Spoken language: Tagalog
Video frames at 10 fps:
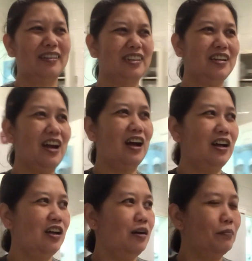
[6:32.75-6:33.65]
Kasi nga
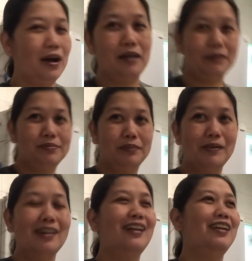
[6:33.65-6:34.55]
para mas
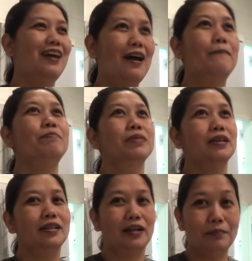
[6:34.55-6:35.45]
mapadali ang
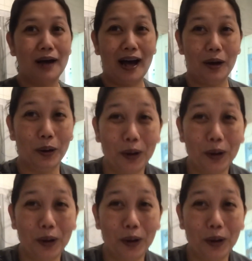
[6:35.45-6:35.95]
trabaho.